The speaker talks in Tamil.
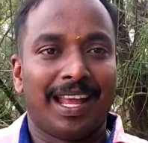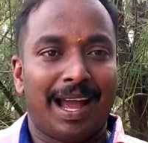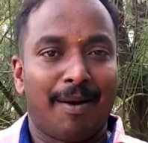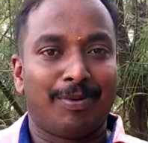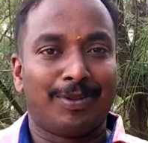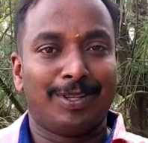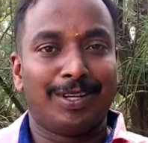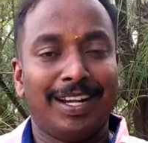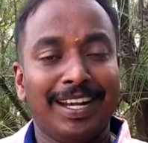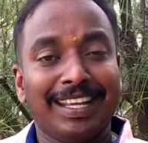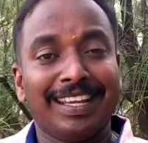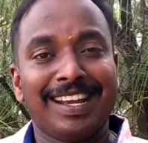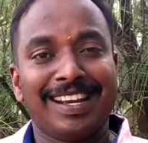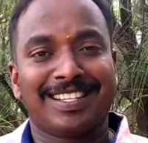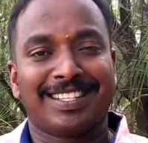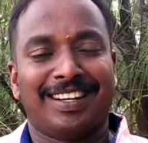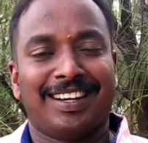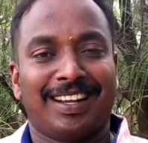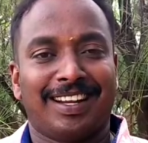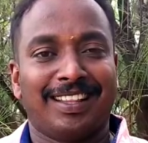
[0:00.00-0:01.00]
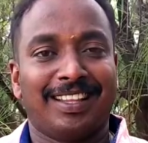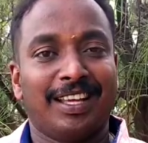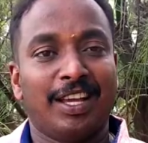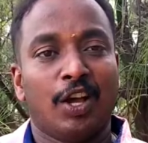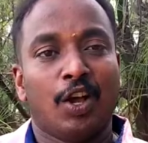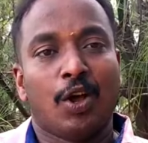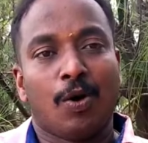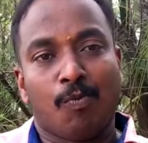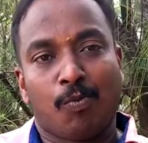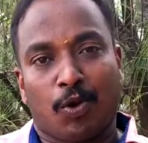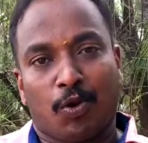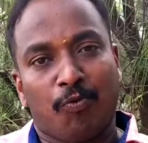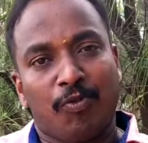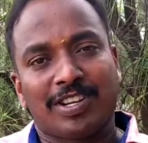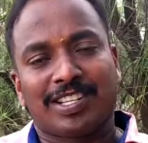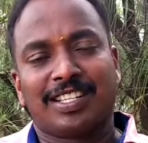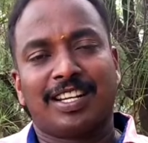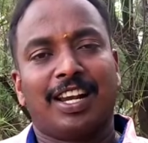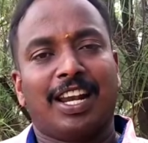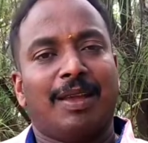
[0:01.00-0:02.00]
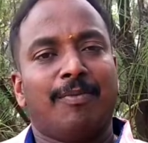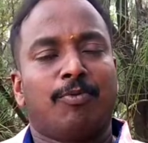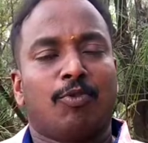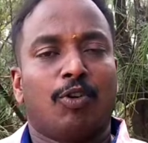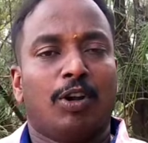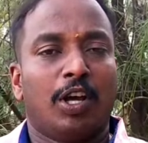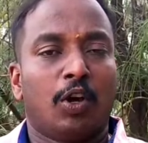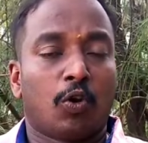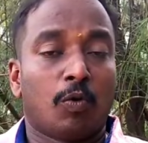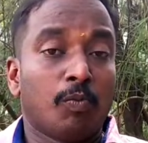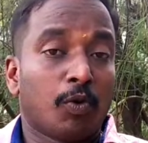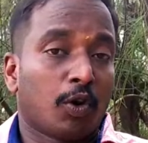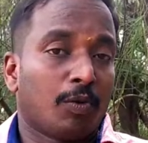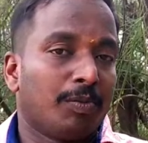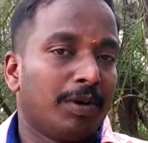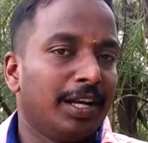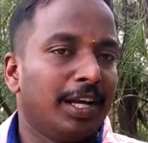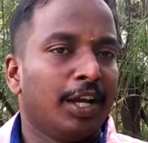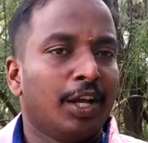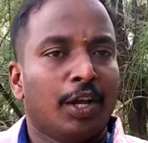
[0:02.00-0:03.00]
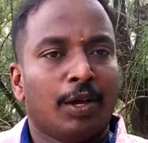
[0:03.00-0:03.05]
இப்போ அந்த டெடிக்கேஷன்றது ப்ரொஃபஷனல் லைஃப்குள்ளே ரொம்ப ரொம்ப